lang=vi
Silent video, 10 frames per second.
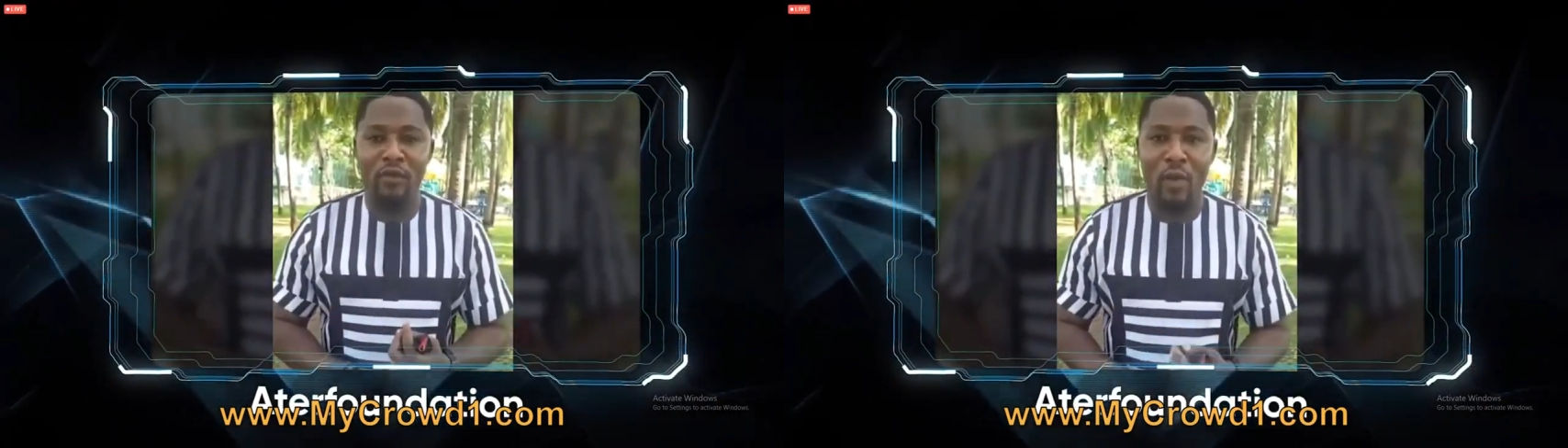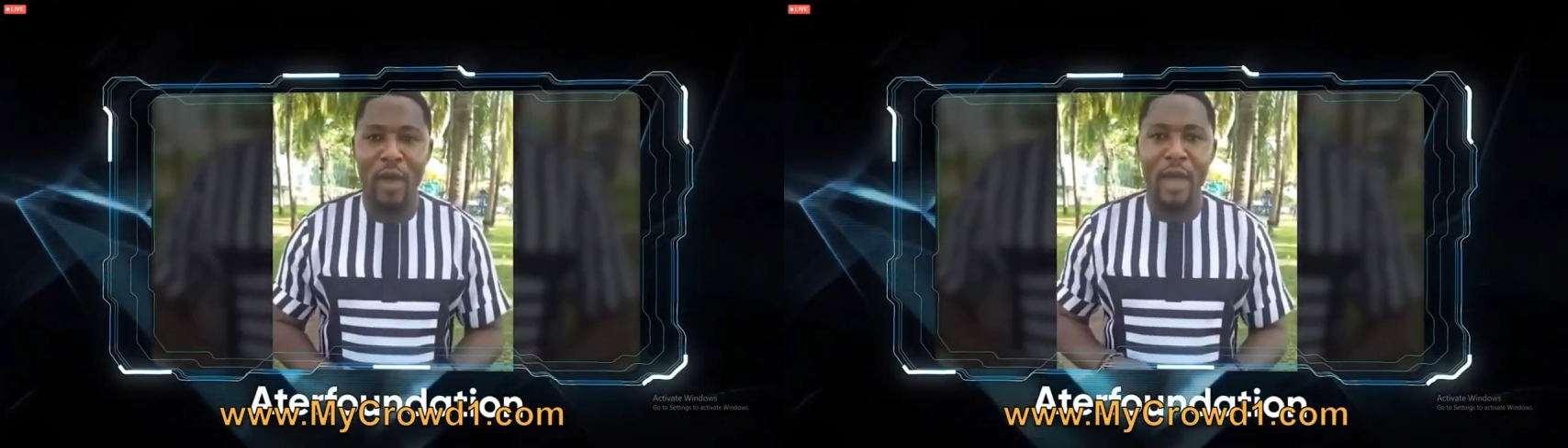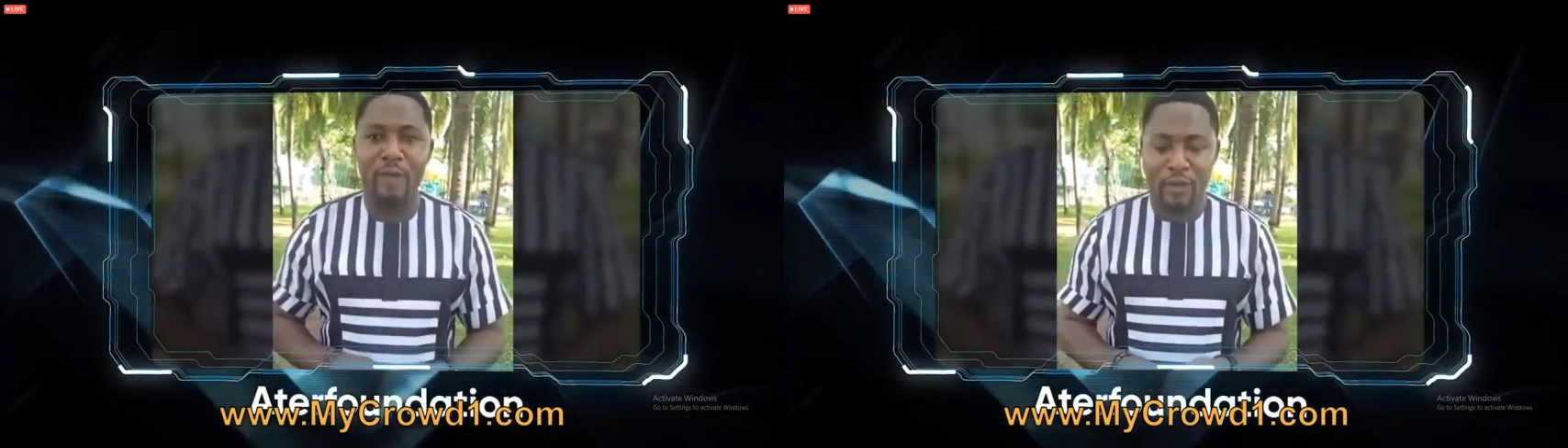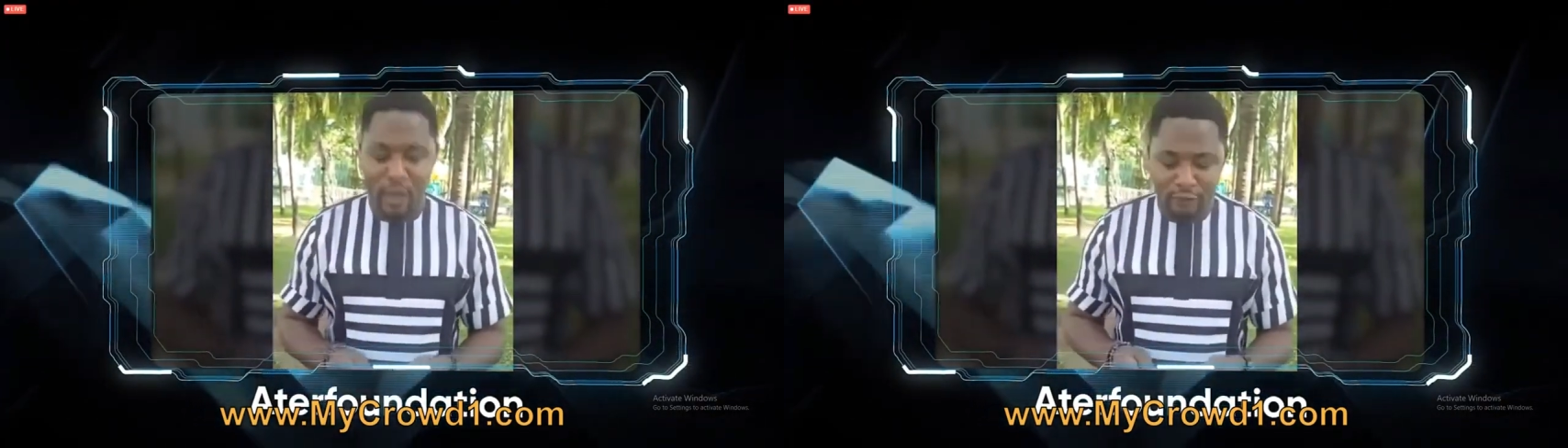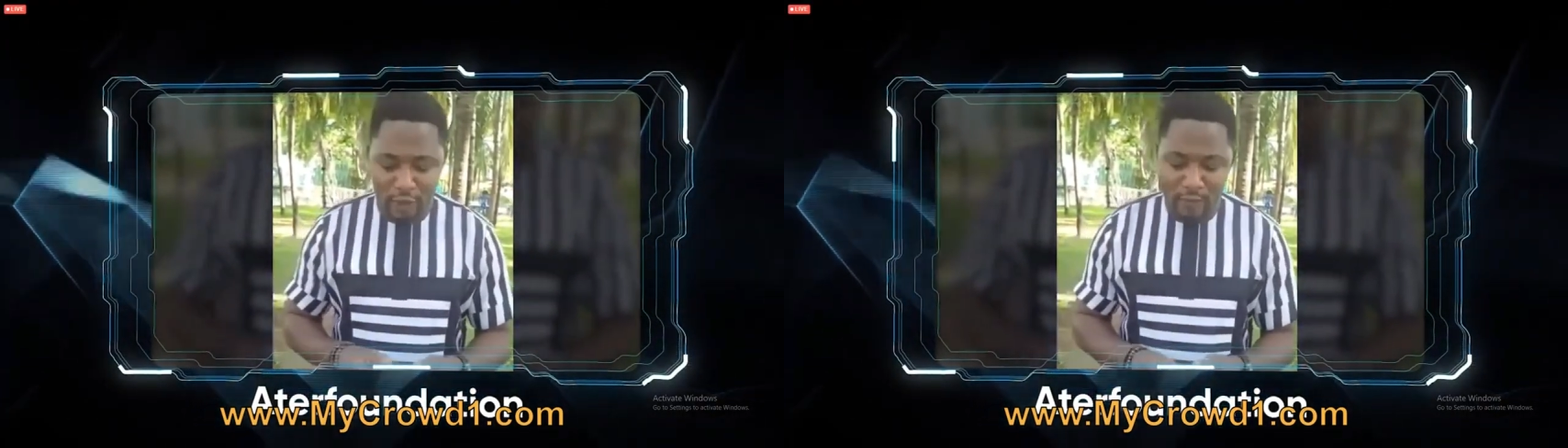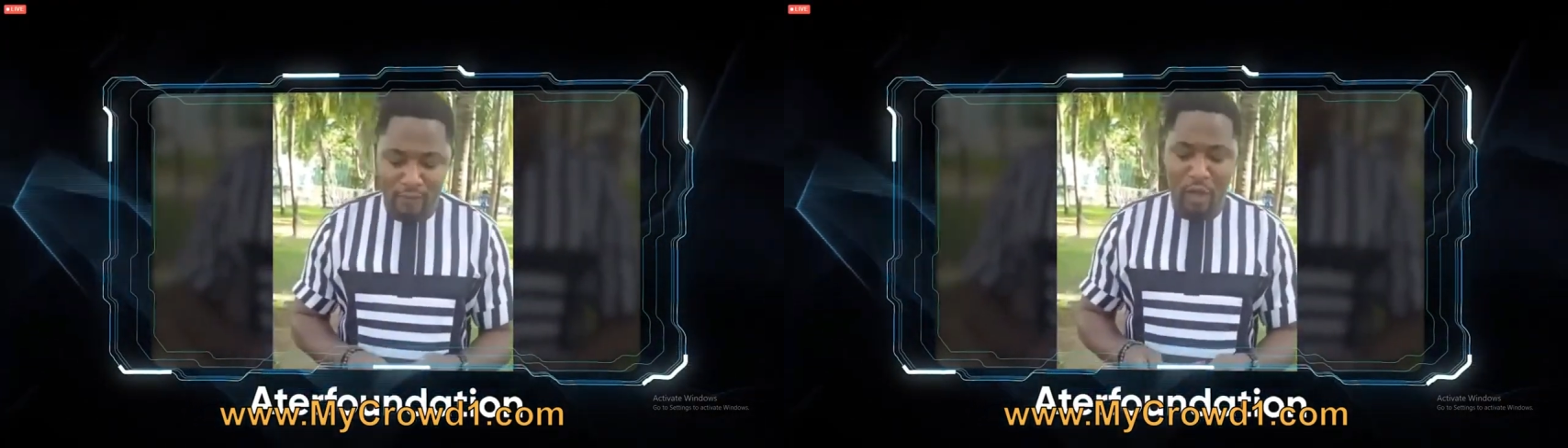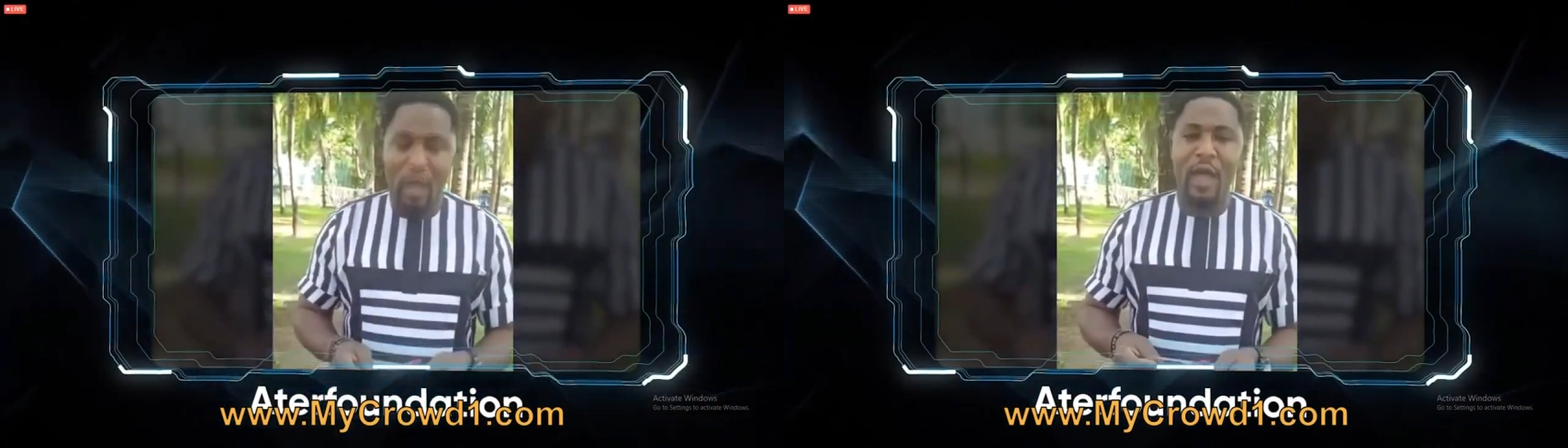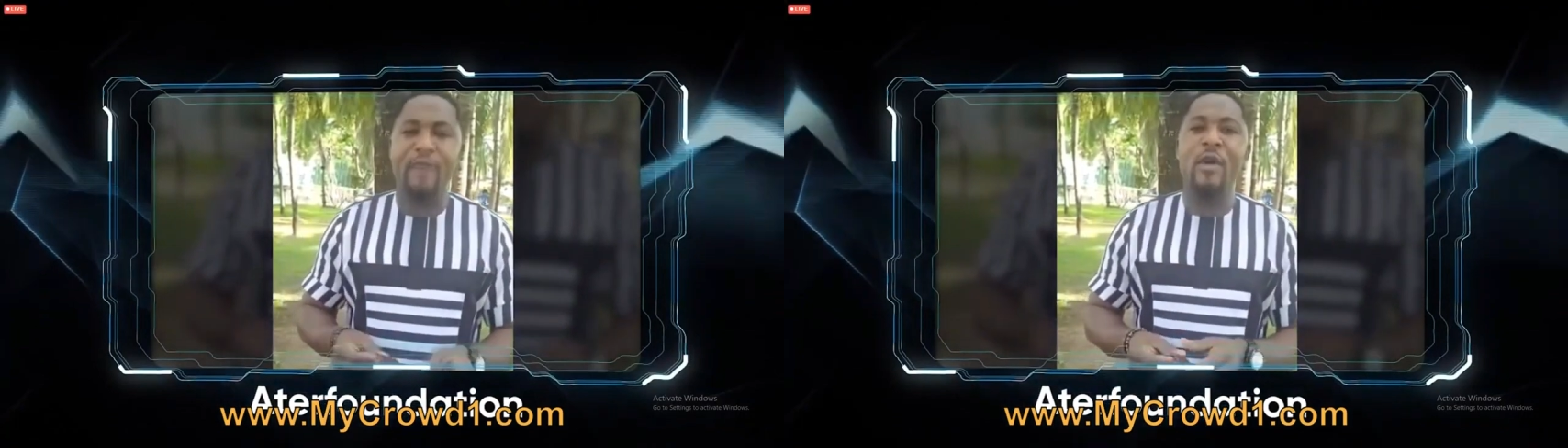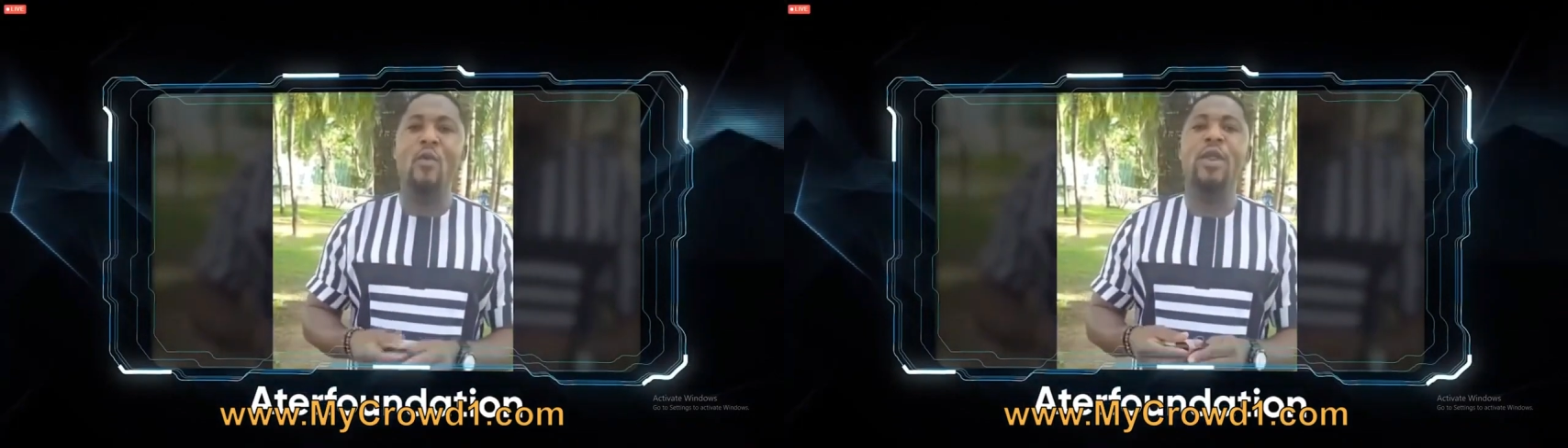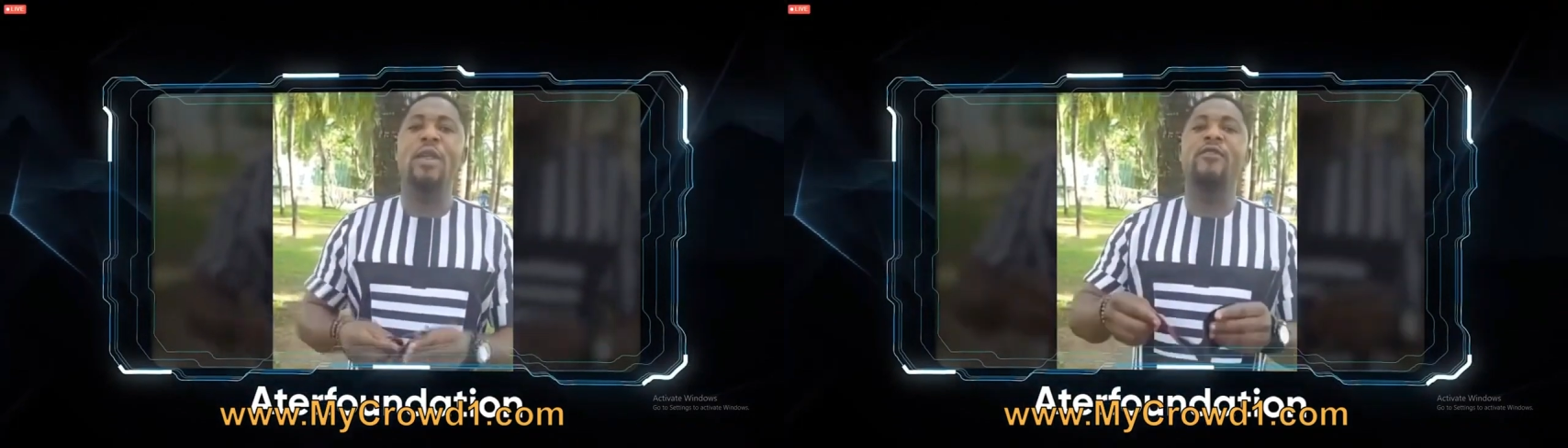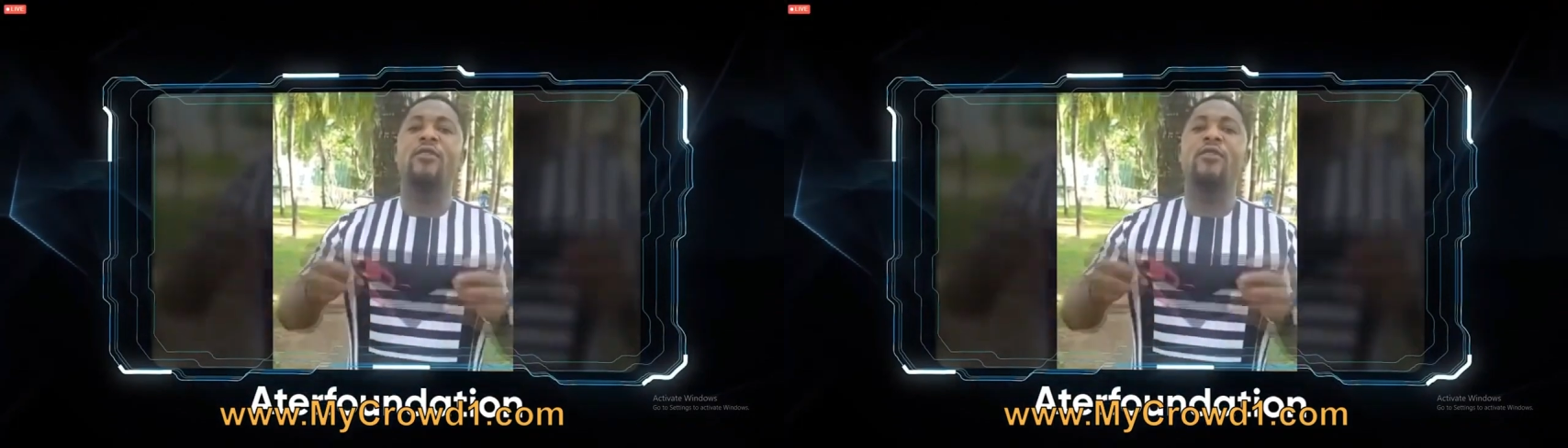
chúng tôi chiến thắng đại dịch coronavirus